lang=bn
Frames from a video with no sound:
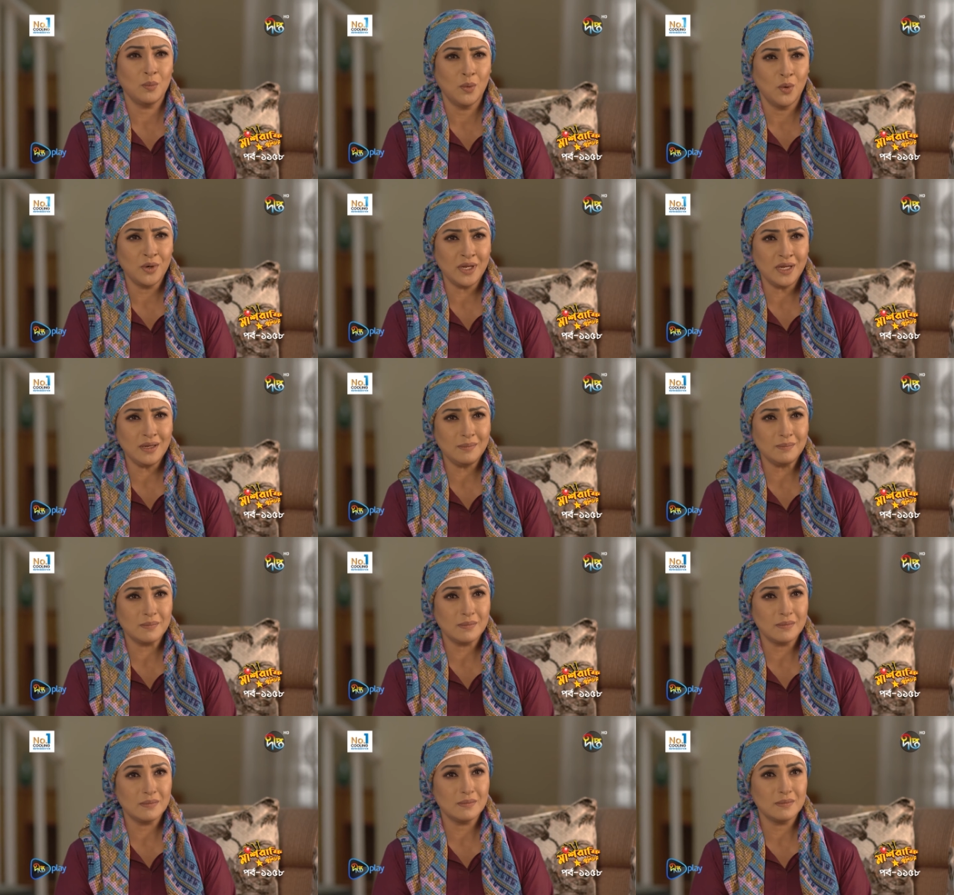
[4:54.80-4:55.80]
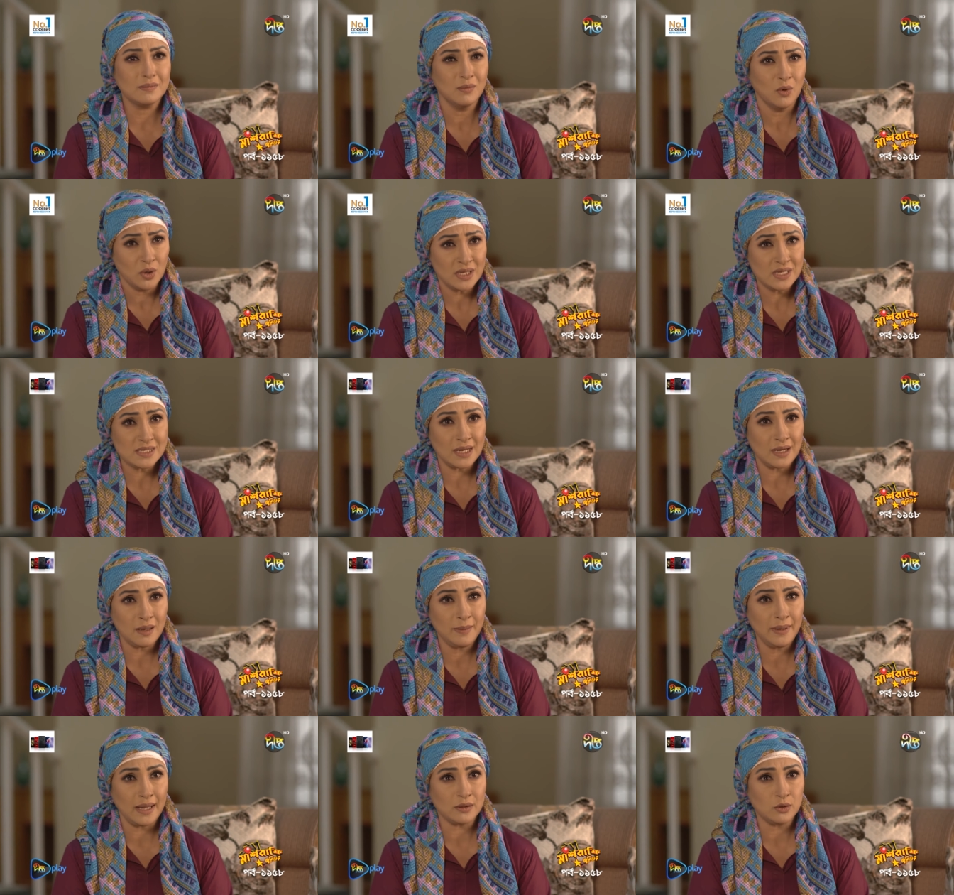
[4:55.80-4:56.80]
মণি মণি
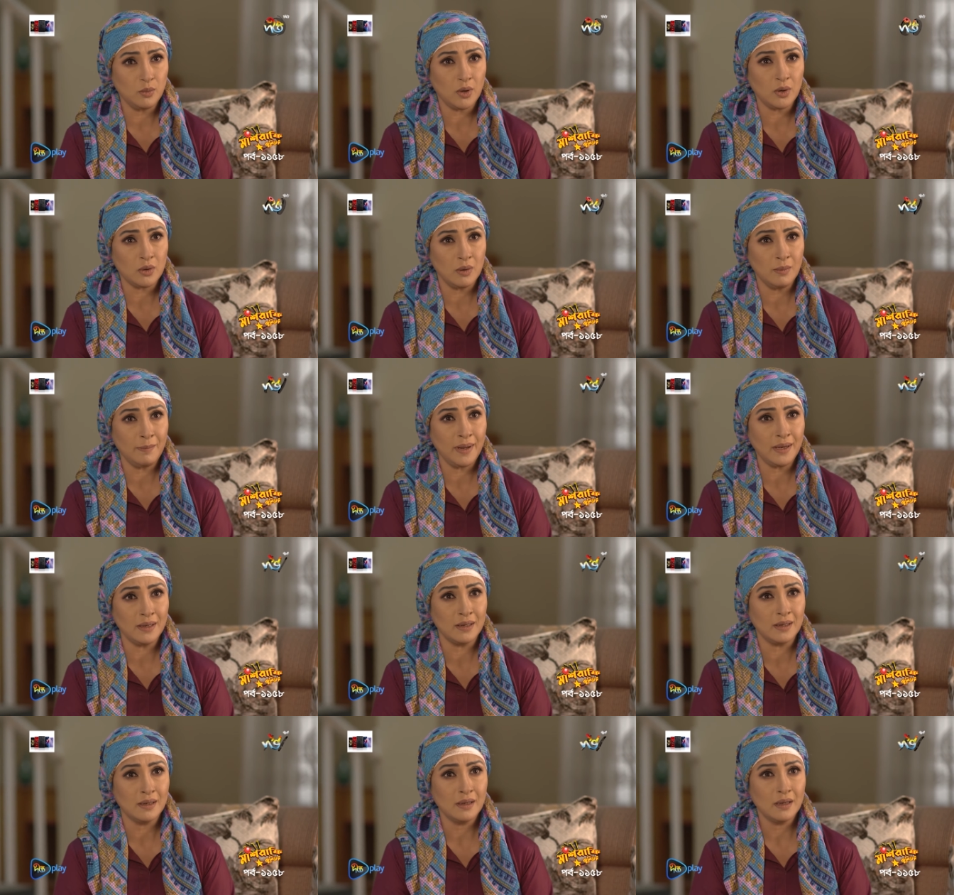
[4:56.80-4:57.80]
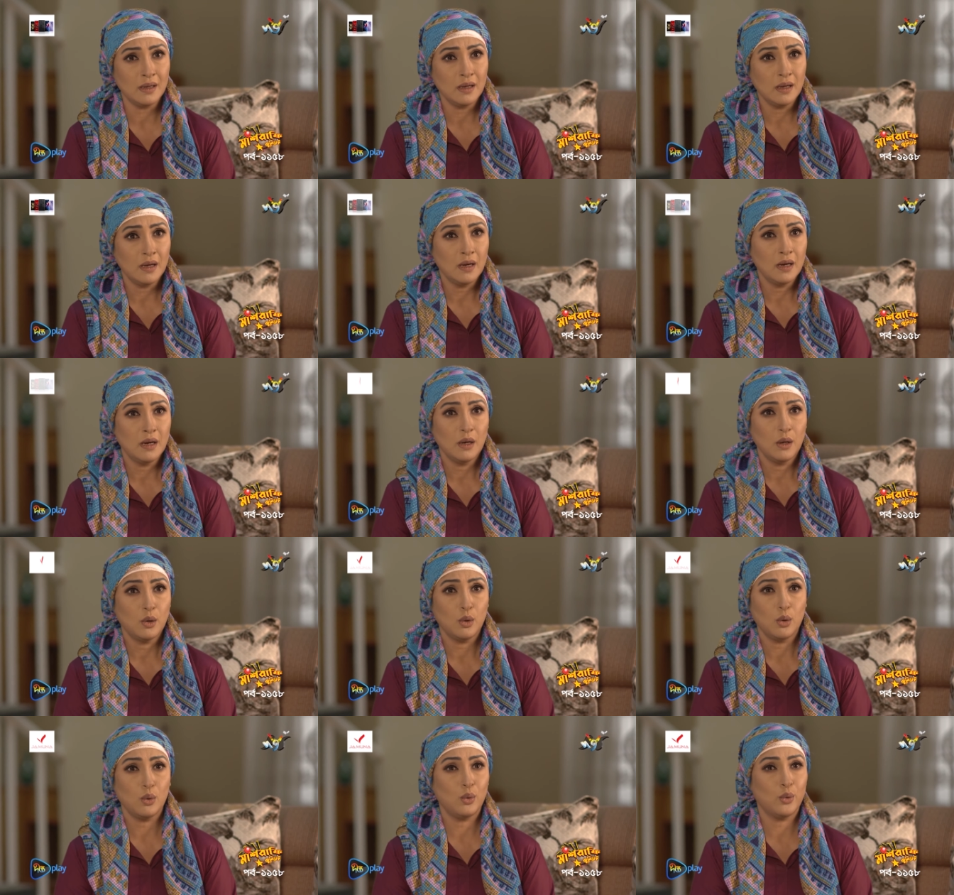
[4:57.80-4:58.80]
চালাবে এত বড় কোম্পানি
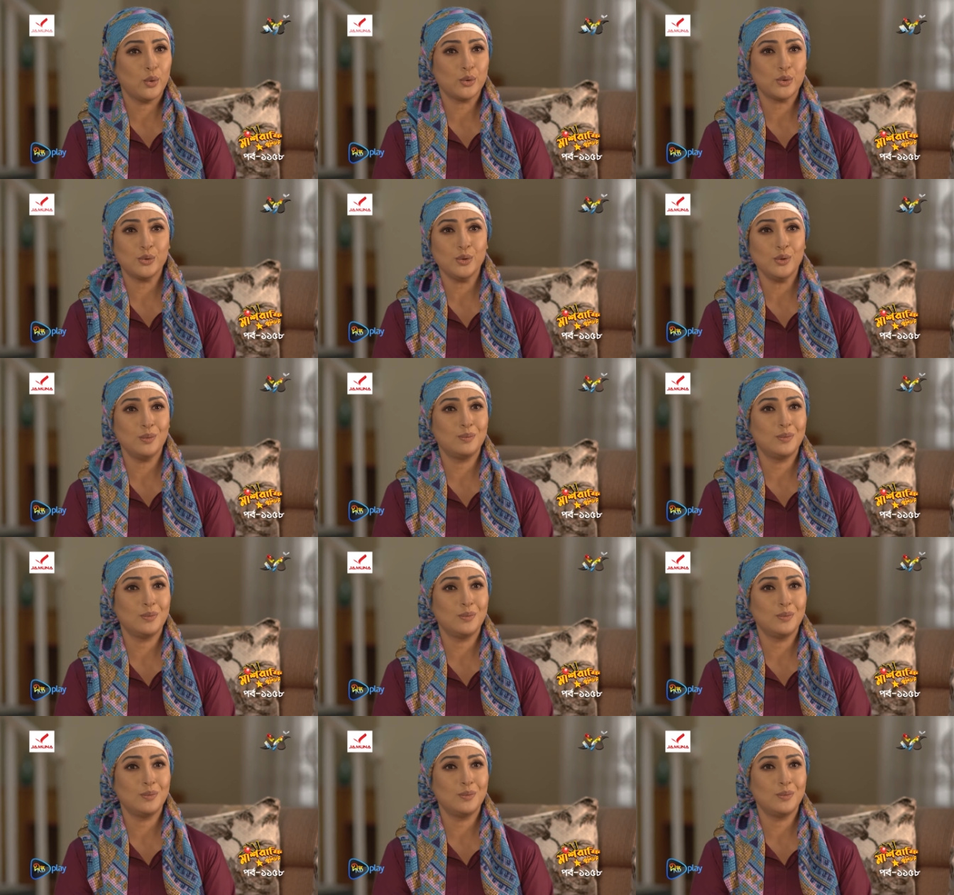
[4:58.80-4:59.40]
ওর তো